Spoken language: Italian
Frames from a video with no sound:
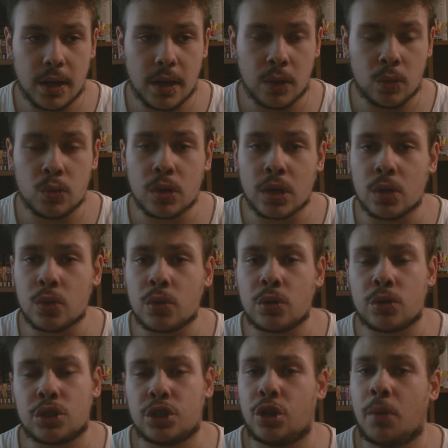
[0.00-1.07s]
e uno che non
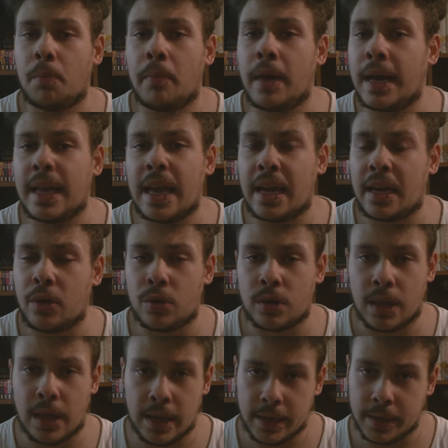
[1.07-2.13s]
riuscirò mai a
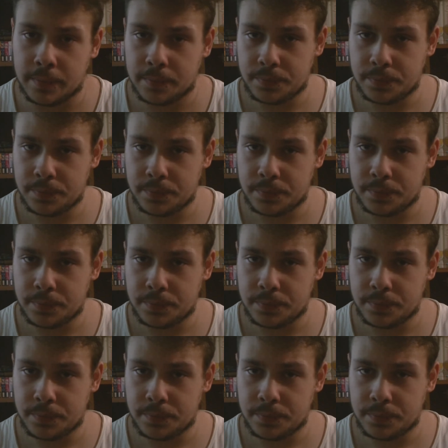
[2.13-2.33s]
ricordare